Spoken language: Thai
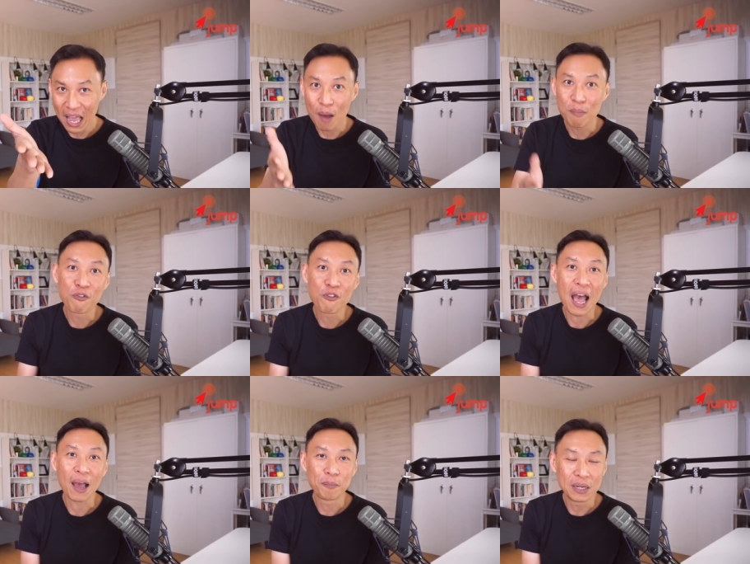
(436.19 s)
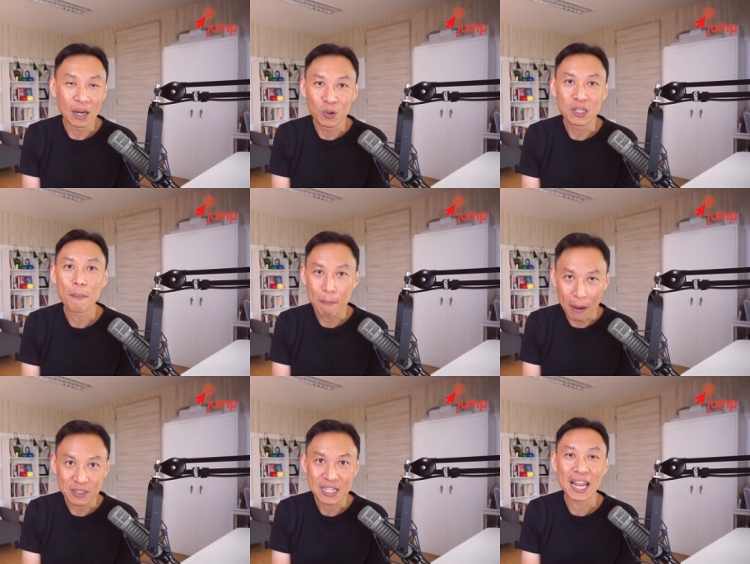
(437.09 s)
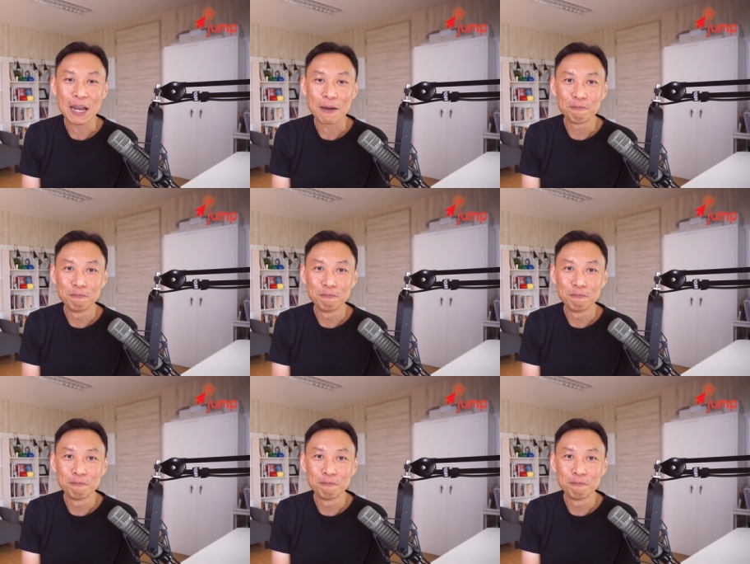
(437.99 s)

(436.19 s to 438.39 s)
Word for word: เอามาฝากเผื่อคุณจะไปปรับใช้ครับ